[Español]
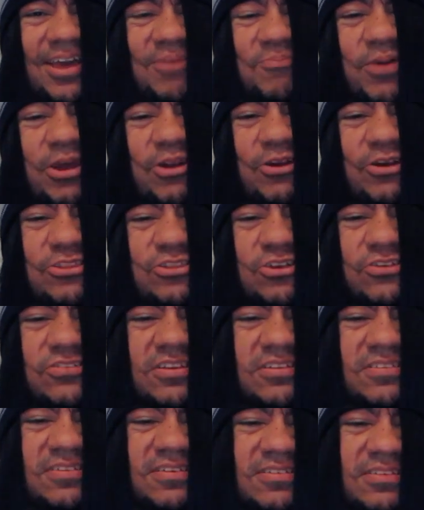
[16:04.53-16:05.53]
Pero
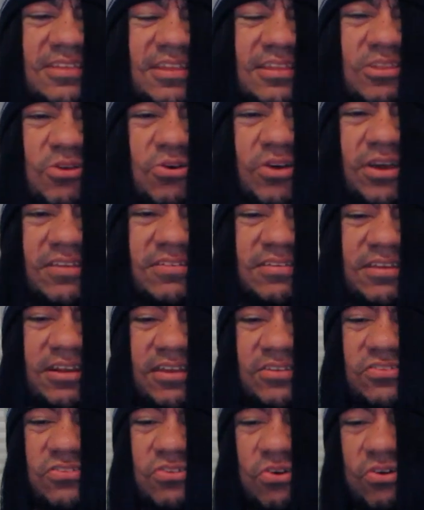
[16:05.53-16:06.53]
entonces, este, tengo que hacer
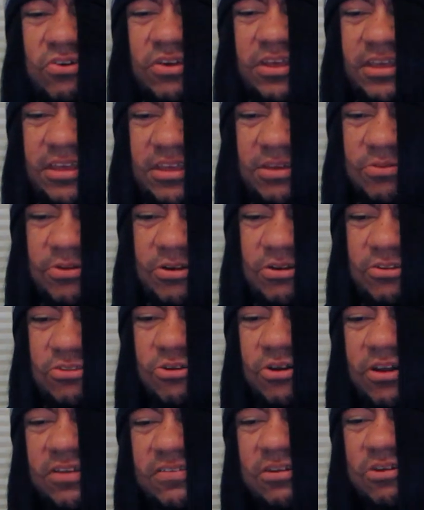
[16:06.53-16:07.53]
eso y bueno,
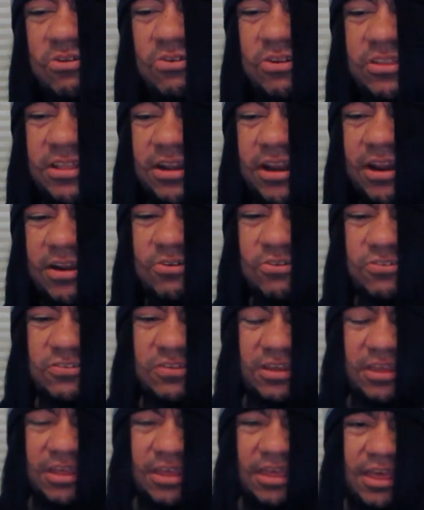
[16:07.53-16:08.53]
tengo que hacerlo ahorita en la
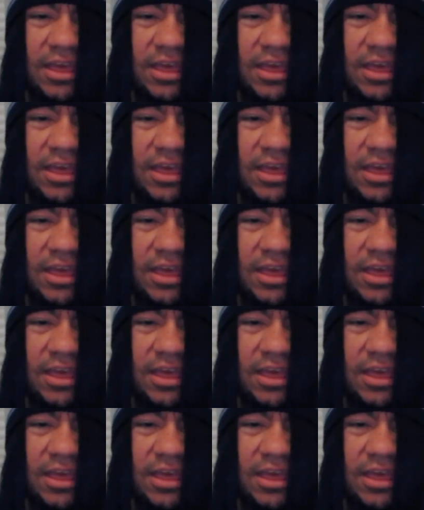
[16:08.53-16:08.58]
noche